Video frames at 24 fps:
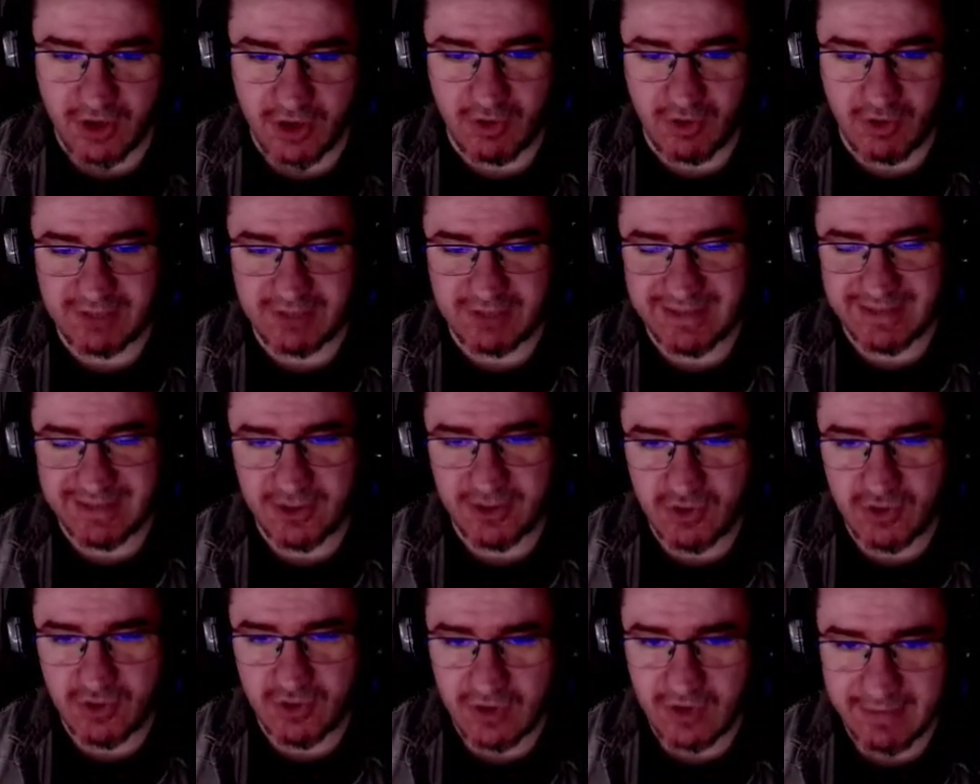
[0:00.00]
no has
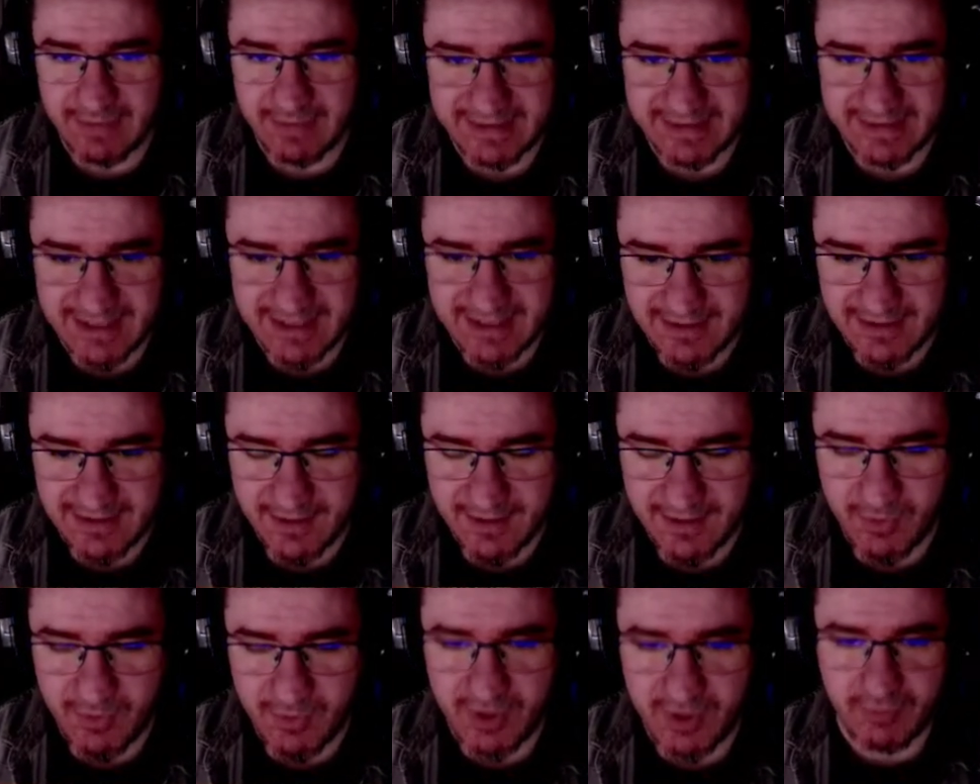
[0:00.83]
matado solo la parte de
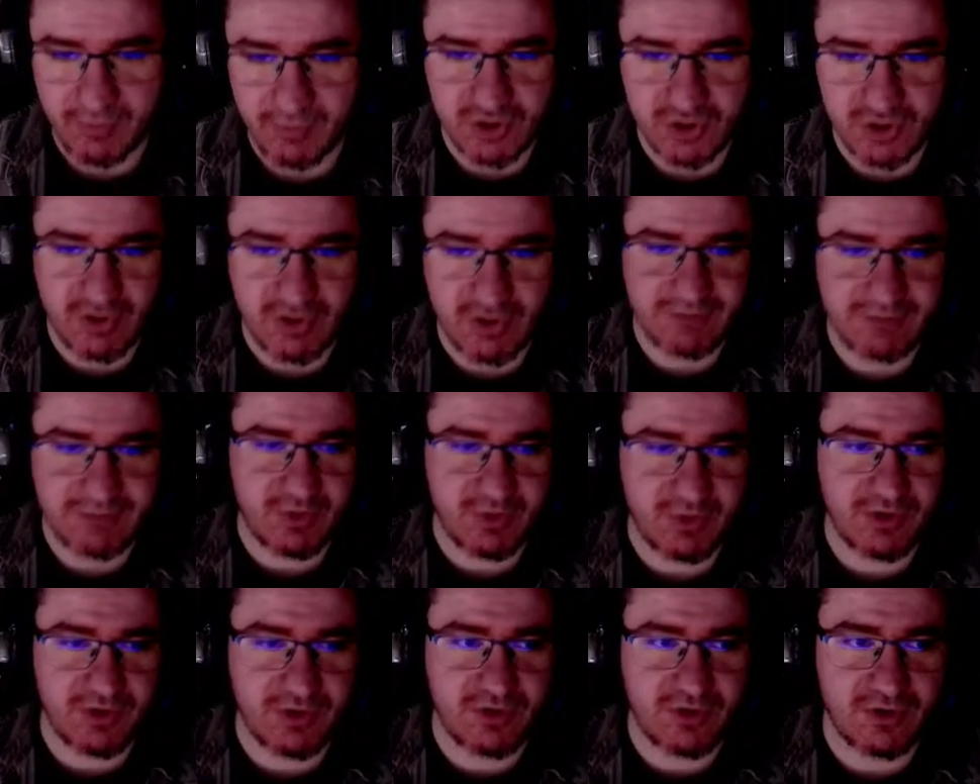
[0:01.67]
antidemonio, pues no has
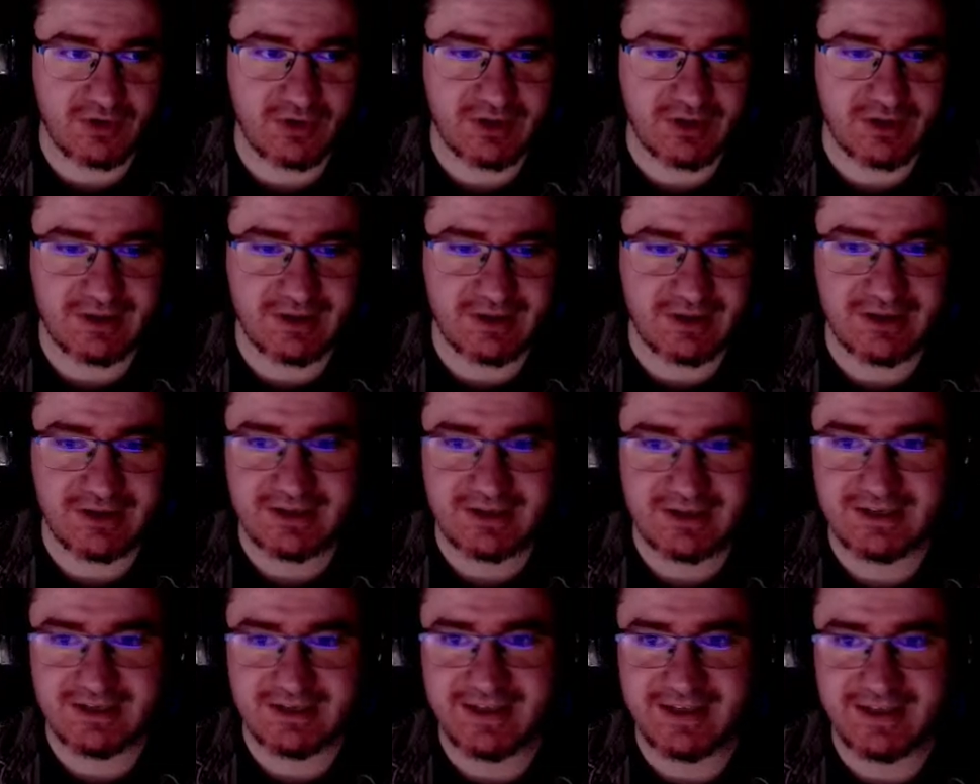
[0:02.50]
podido
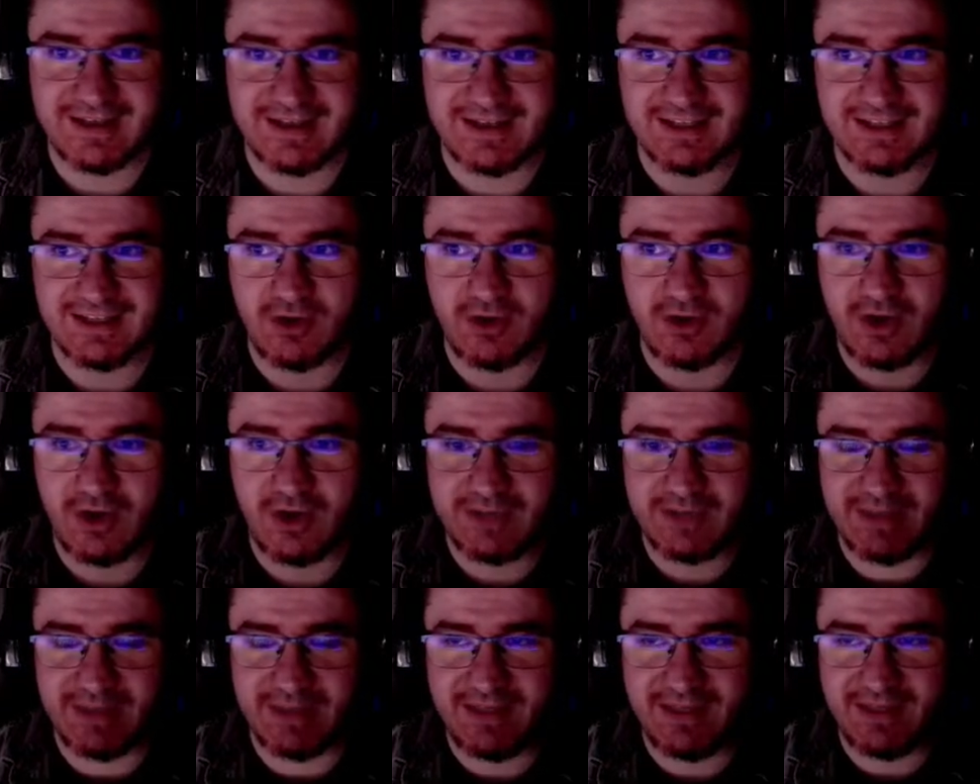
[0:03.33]
eh, quedarte con la
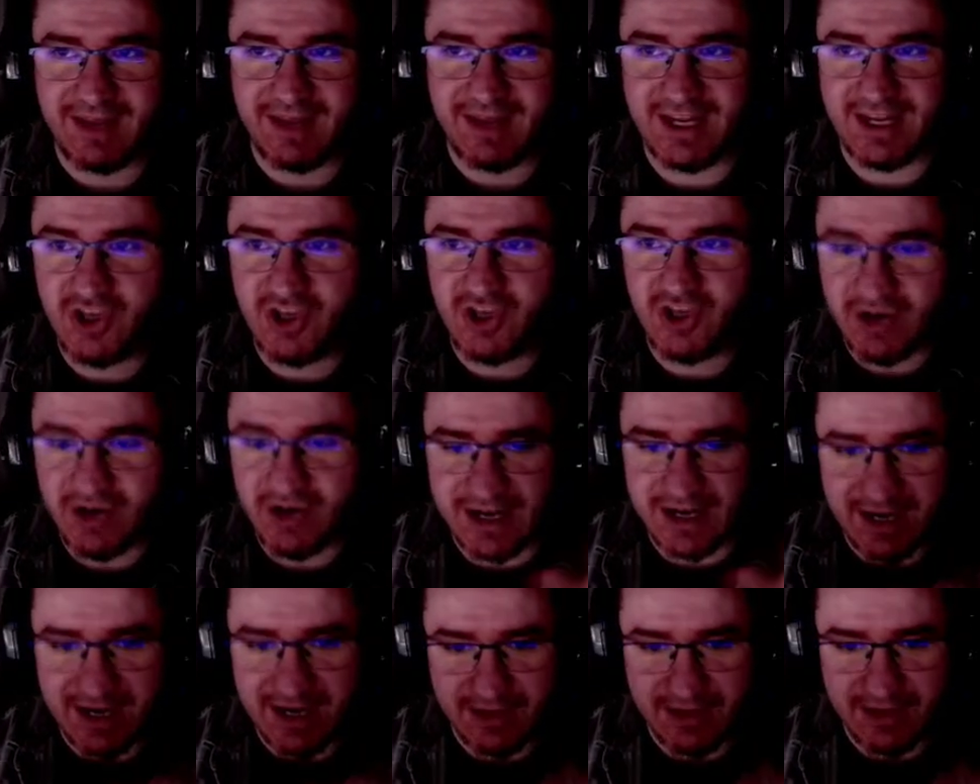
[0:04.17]
especie de niño
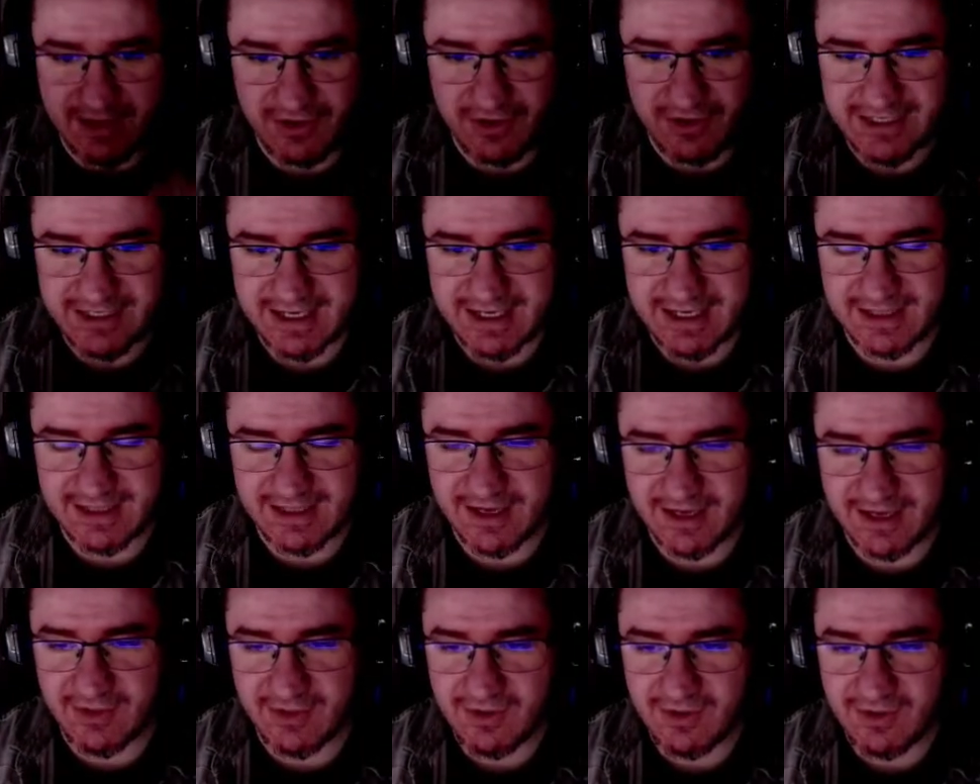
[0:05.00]
reencarnación ese que han
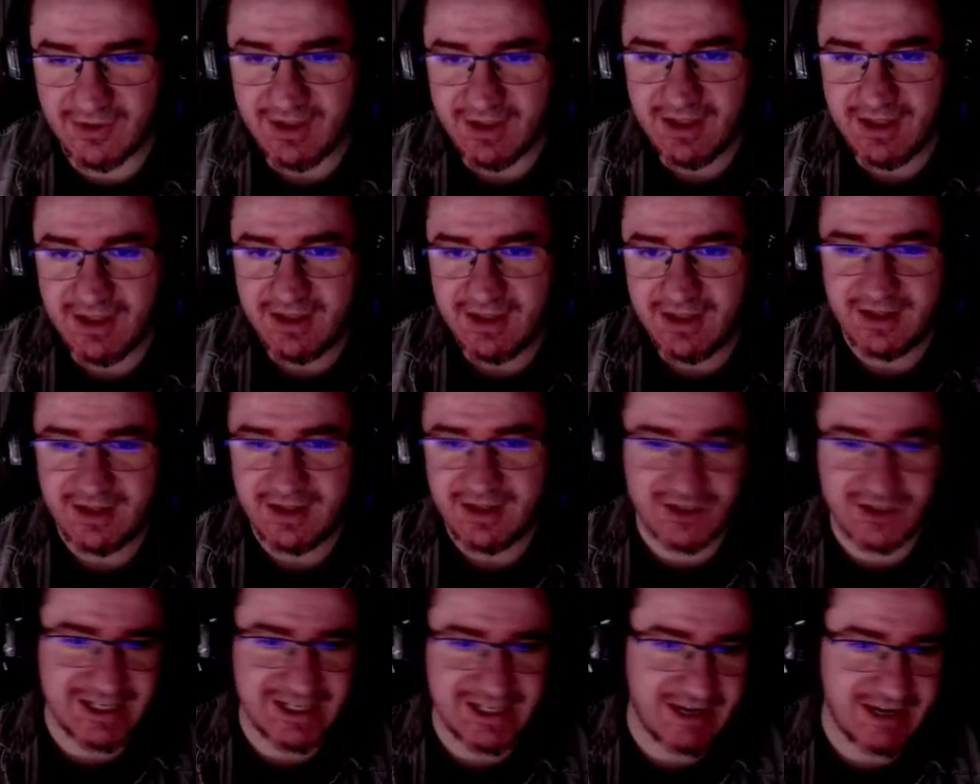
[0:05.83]
tenido.
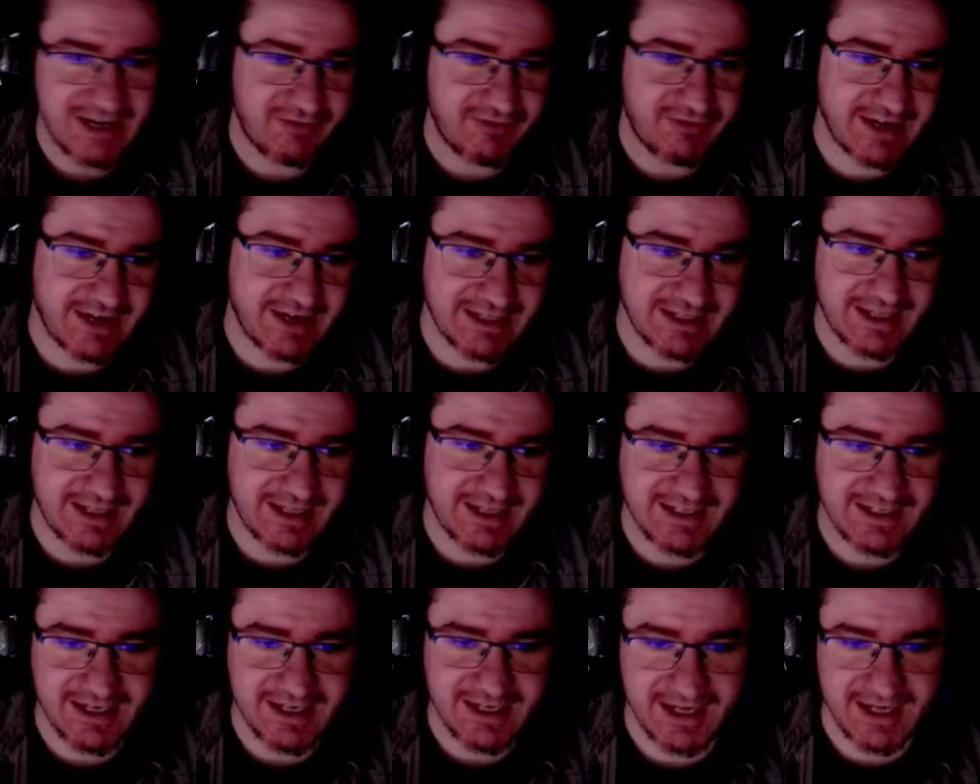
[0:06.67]
O sea que al final te
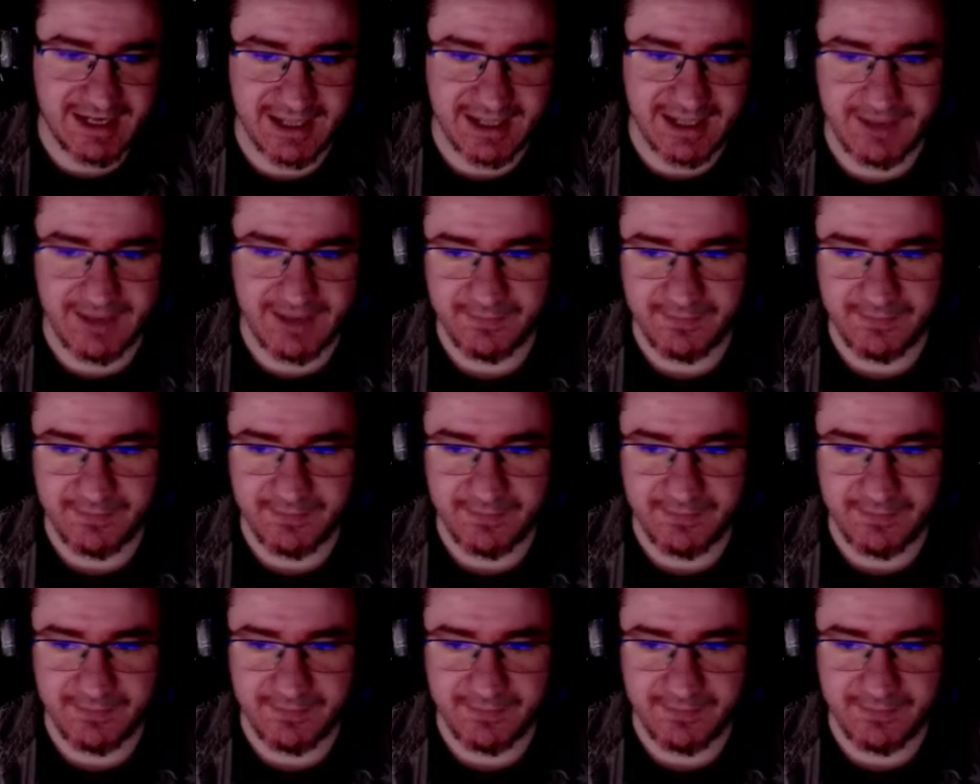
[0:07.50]
quedas sin. This